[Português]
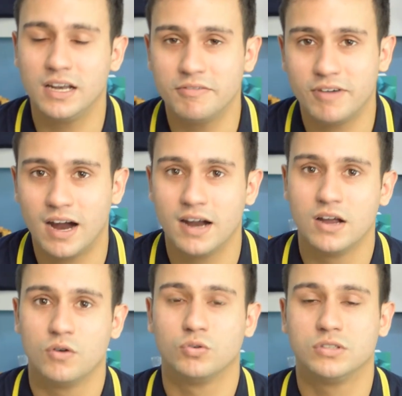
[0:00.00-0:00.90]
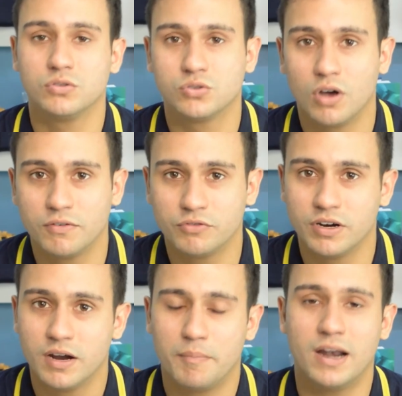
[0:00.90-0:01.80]
levar o seu
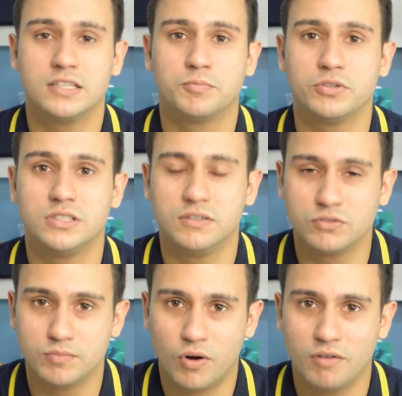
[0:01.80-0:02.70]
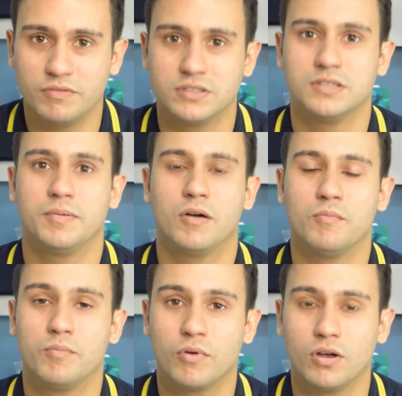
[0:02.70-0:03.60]
software para dispositivos móveis e para
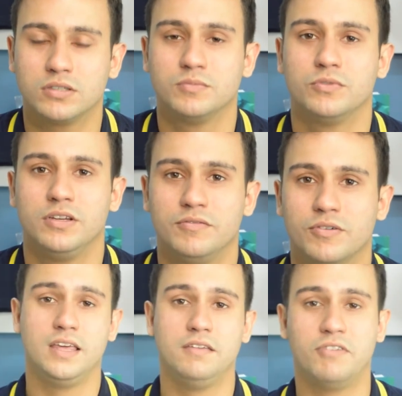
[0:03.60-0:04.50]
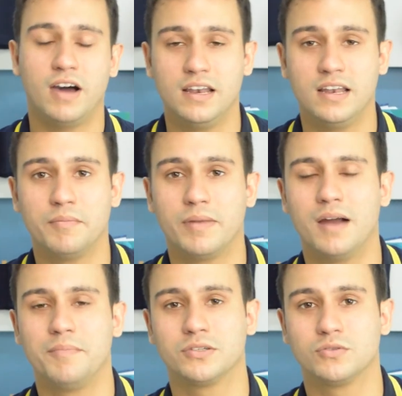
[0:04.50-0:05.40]
um próximo nível. E vale
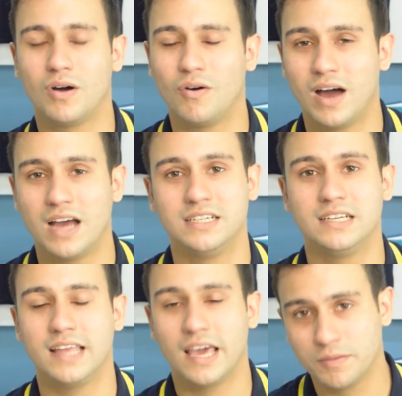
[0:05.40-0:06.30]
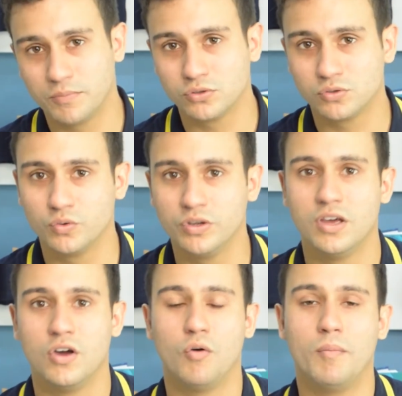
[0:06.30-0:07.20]
lembrar, pessoal, a GTEC possui
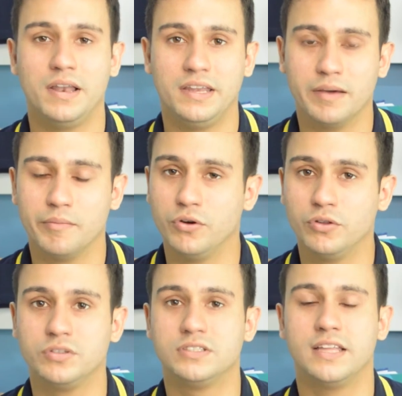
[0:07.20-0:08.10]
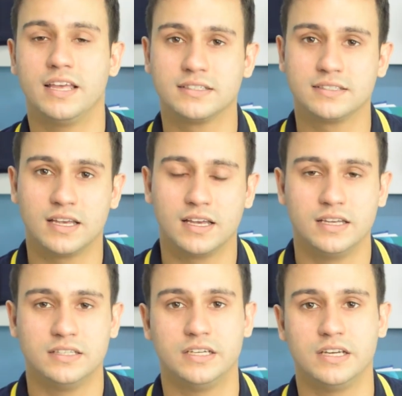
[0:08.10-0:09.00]
uma linha muito
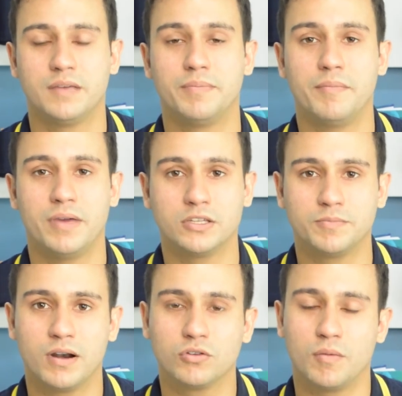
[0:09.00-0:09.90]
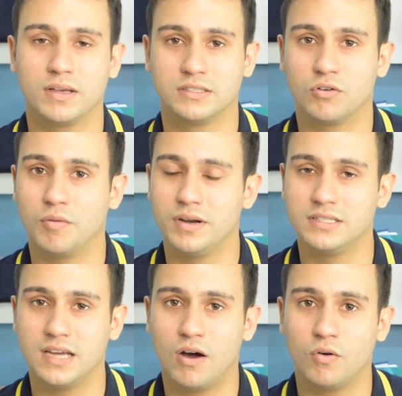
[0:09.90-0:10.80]
extensa de equipamentos para automação
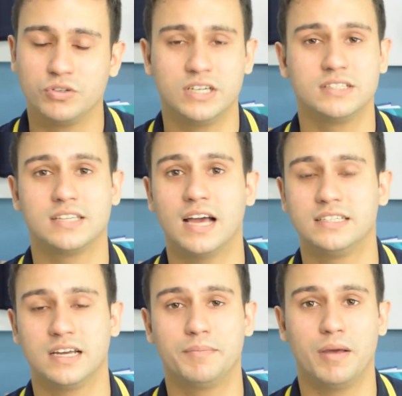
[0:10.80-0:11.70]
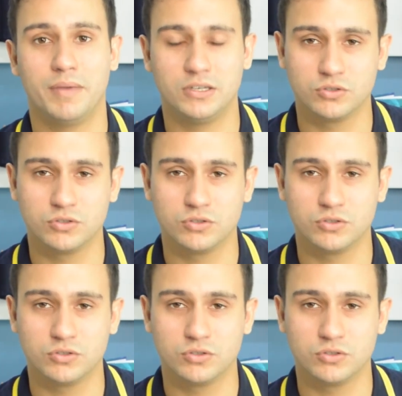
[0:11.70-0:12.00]
comercial. O Gersat é amplamente